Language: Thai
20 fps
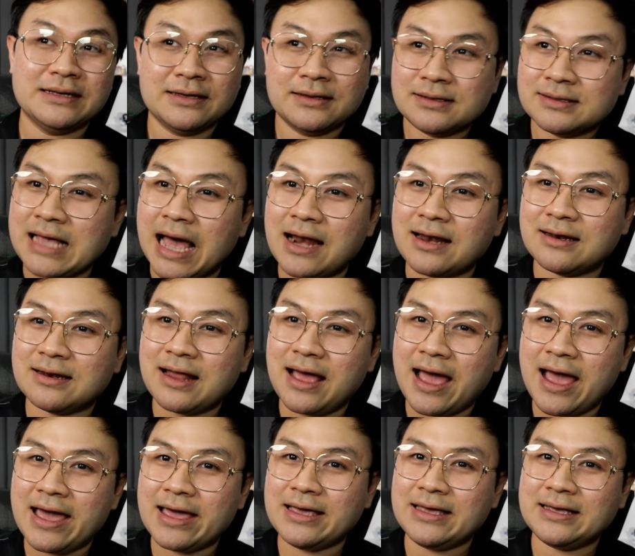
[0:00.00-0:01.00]
สั้น
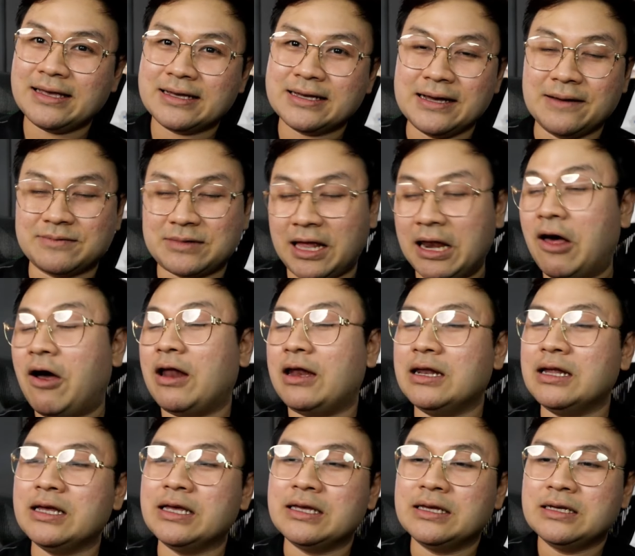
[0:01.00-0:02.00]
ให้เกือบตลอด
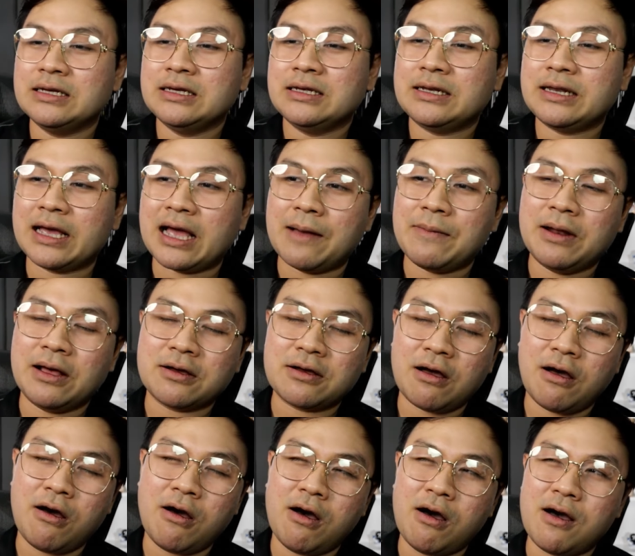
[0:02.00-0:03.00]
เลยนะครับแล้ว
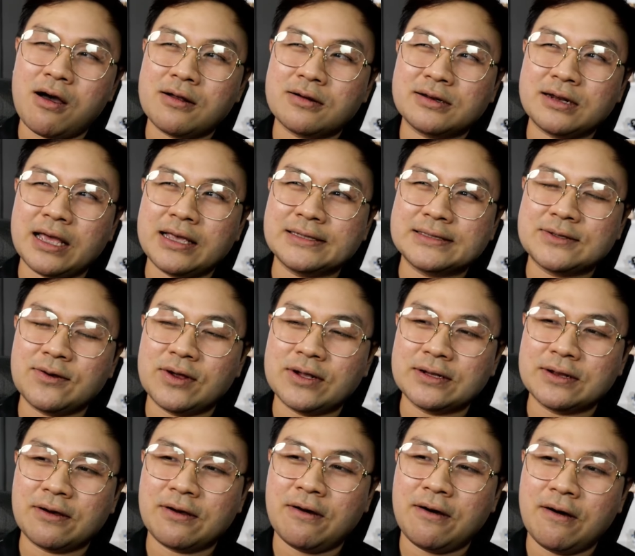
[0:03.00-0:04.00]
ก็ในส่วน
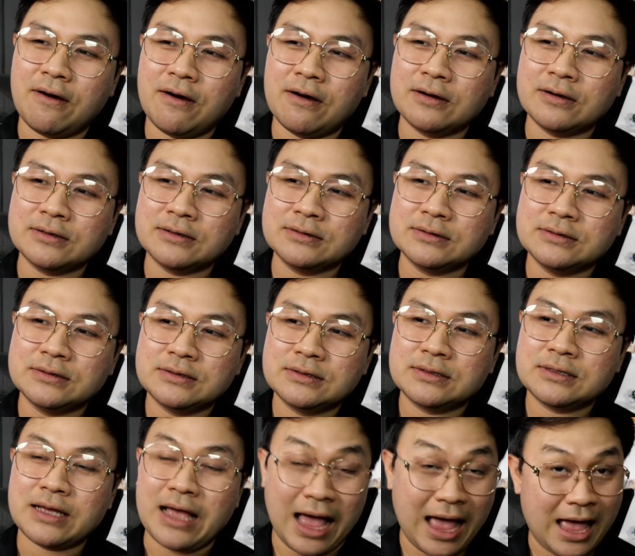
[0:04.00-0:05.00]
ของ
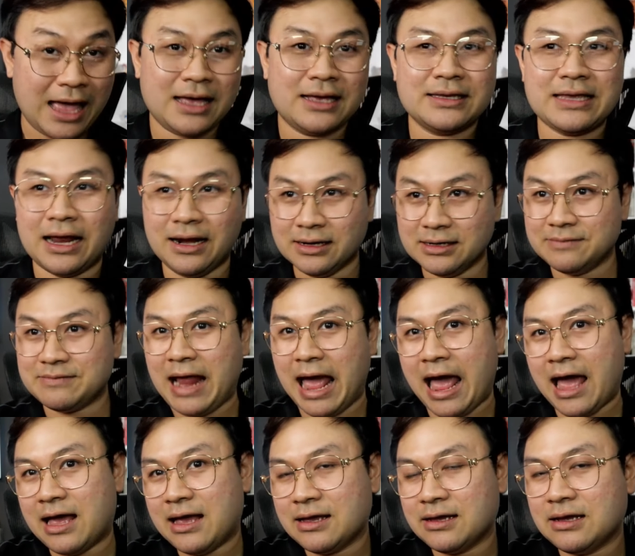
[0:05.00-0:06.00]
อ่ะอย่าลืม
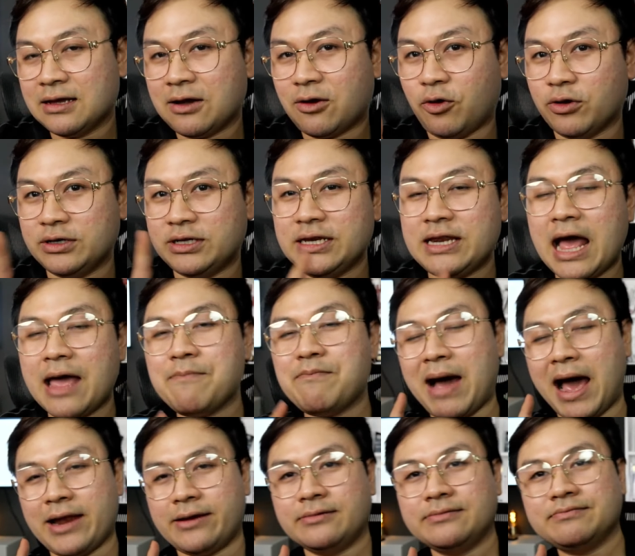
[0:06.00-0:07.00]
นะคนที่ได้
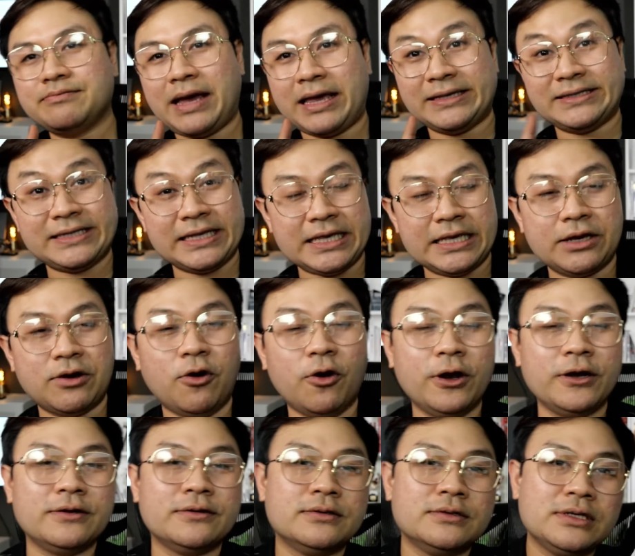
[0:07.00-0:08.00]
บัตรไปสี่ค
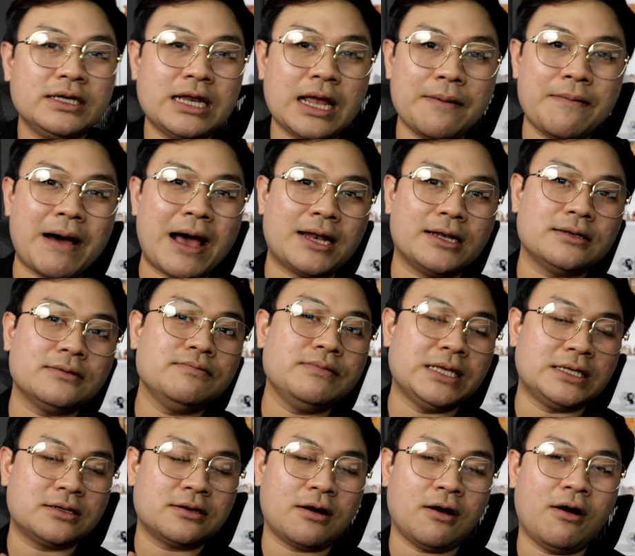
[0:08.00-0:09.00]
นที่ได้บัตร
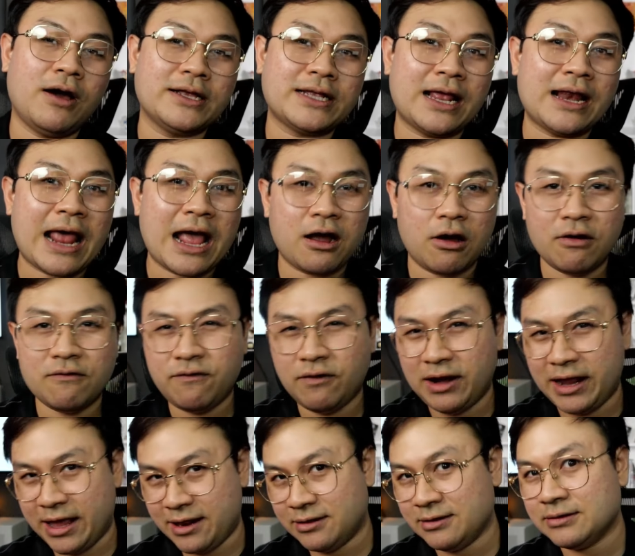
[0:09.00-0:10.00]
Bitcoin Thailand
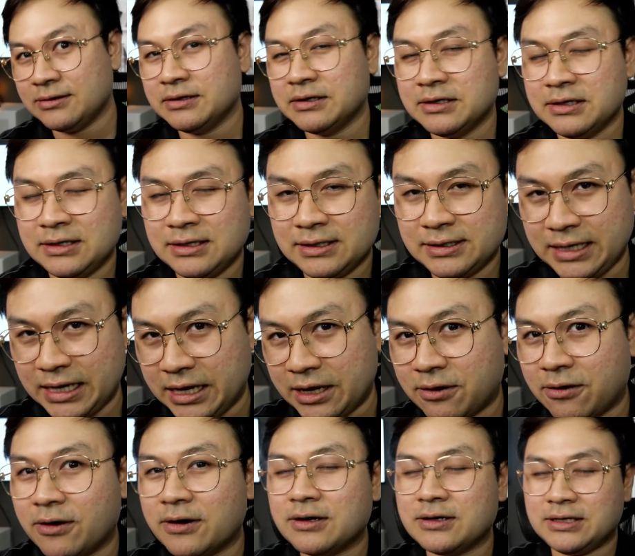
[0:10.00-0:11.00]
Conference สี่
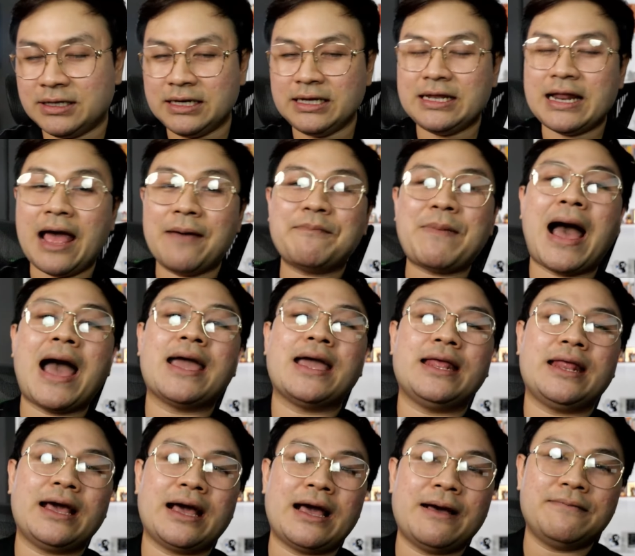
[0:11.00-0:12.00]
คนที่ได้ไป
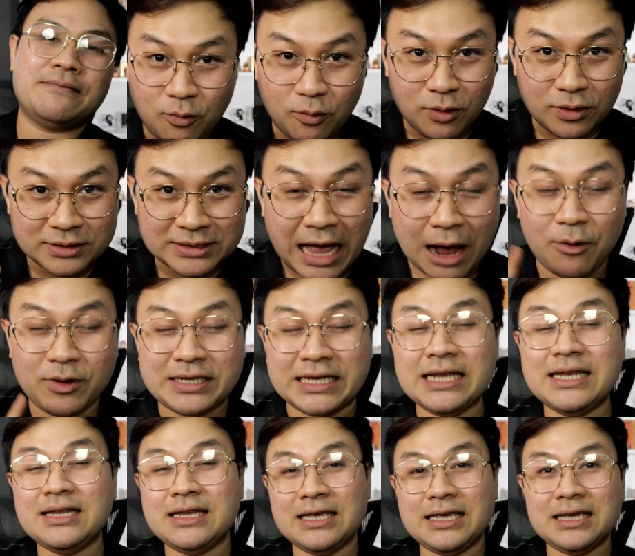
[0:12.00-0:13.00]
นะครับเสาร์อา
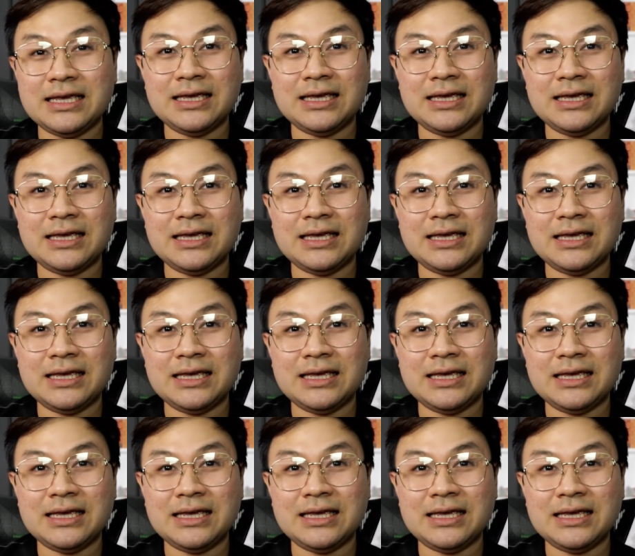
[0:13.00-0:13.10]
ทิตย์นี้